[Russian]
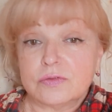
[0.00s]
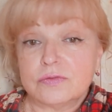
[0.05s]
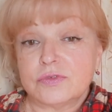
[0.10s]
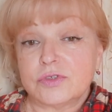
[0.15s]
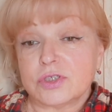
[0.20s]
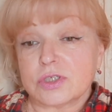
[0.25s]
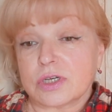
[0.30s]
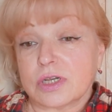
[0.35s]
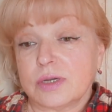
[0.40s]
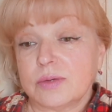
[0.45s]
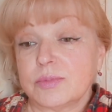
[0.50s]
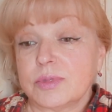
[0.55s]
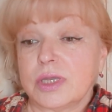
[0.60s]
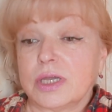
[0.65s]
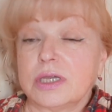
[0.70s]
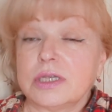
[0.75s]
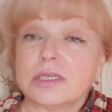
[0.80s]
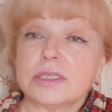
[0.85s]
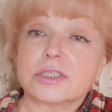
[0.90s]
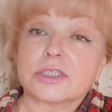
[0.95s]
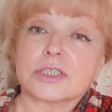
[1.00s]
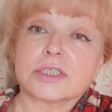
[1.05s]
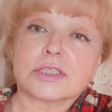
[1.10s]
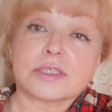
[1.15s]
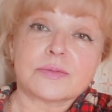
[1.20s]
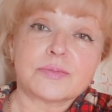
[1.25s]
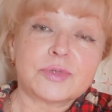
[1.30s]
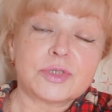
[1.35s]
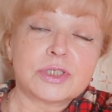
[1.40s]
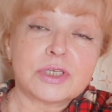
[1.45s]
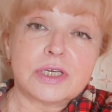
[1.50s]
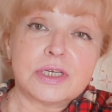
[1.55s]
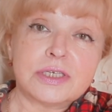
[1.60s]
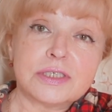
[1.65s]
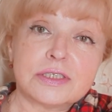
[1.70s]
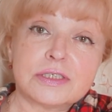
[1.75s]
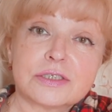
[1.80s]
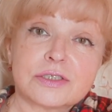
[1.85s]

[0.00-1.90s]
Вчера мне Ариша сообщает,